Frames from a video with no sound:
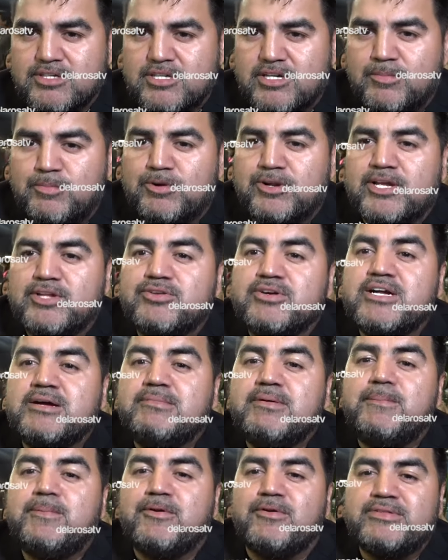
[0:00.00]
¿Y por qué nunca
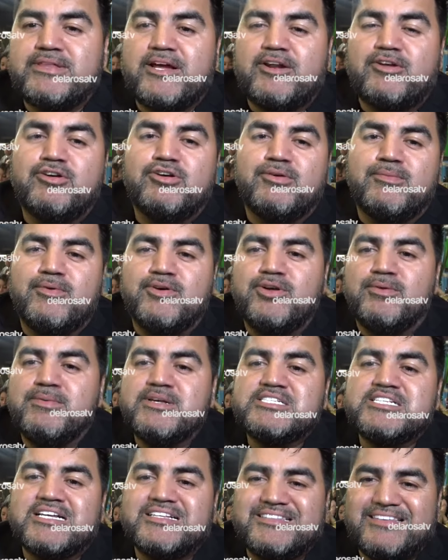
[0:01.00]
me preguntaron cómo yo me
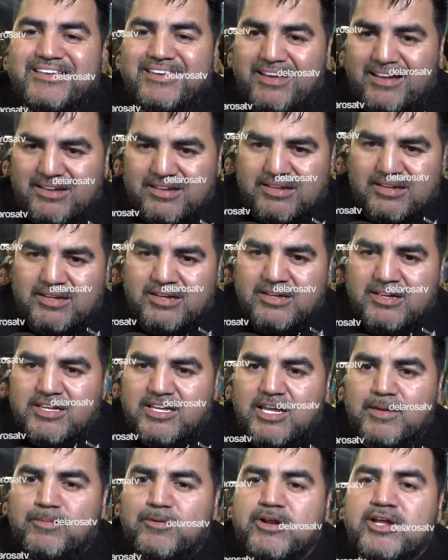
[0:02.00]
sentía?
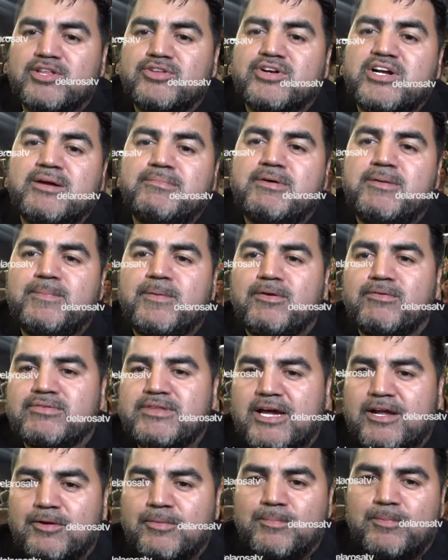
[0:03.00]
¿Y por qué nunca me
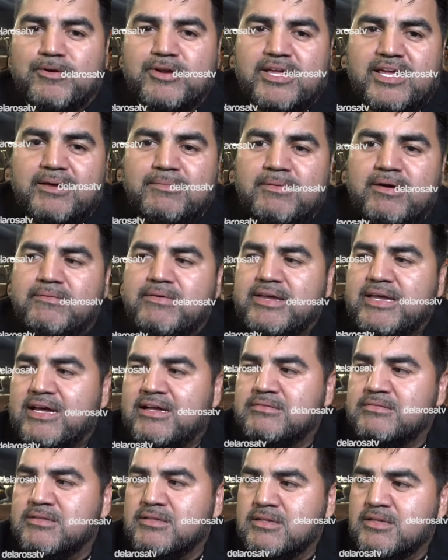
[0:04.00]
preguntaron por qué me
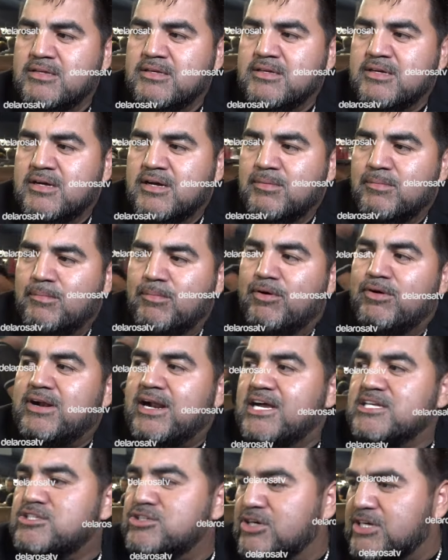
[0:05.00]
veían
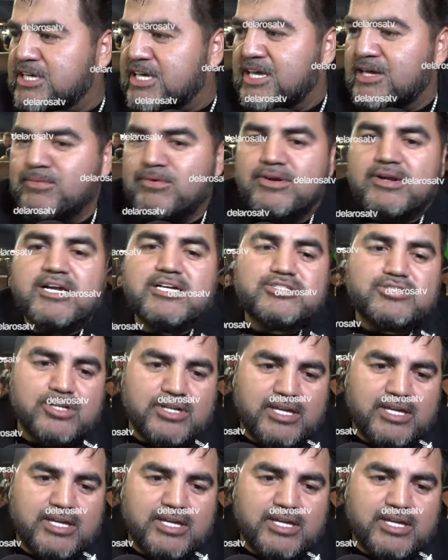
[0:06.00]
borracho aquí, borracho